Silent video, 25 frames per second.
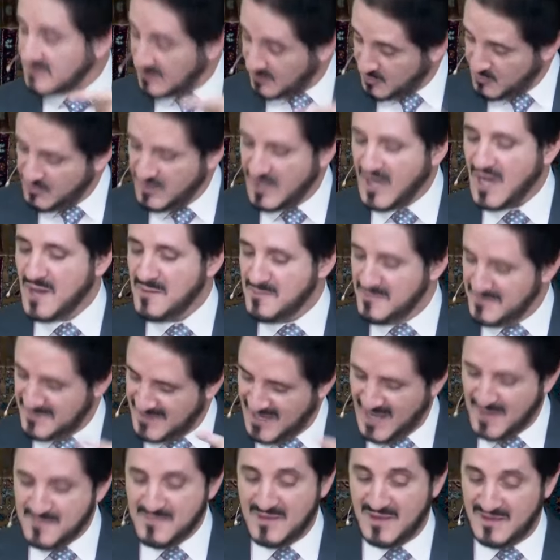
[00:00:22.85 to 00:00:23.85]
يقول نعم
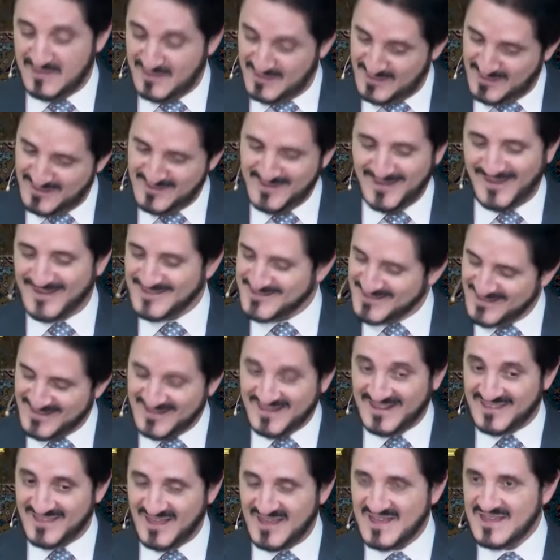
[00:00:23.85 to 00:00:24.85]
نعم هذا الذي حصل
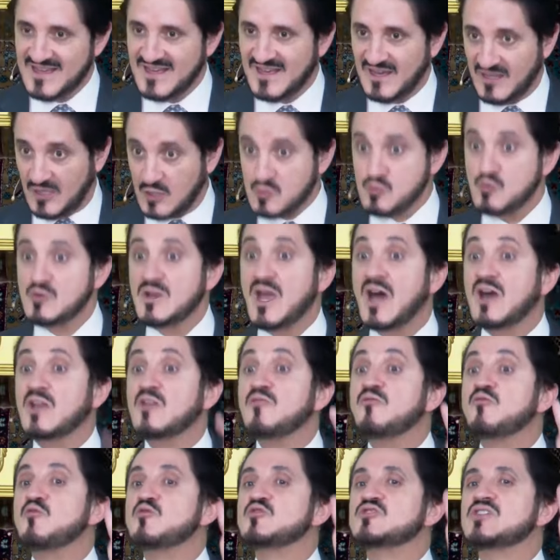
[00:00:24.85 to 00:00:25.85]
كذا رجل
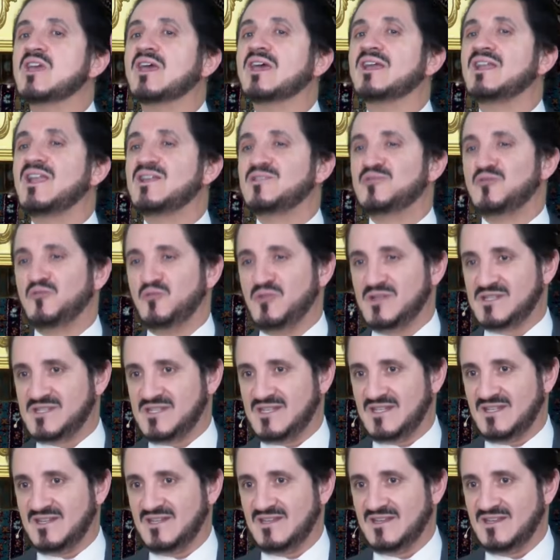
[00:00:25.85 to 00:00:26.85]
يعرفه شيخ
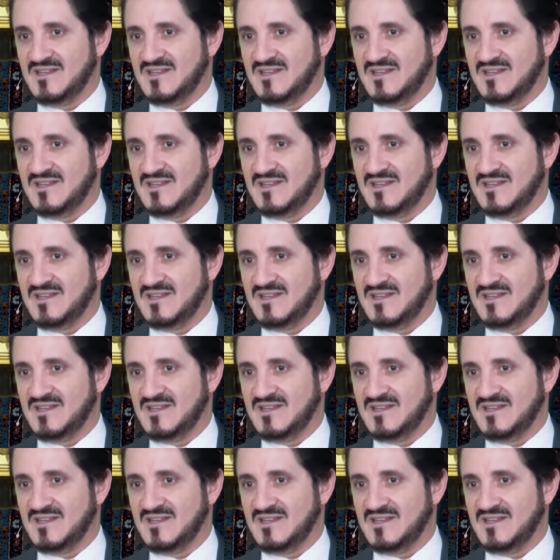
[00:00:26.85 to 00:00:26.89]
الأندونيسي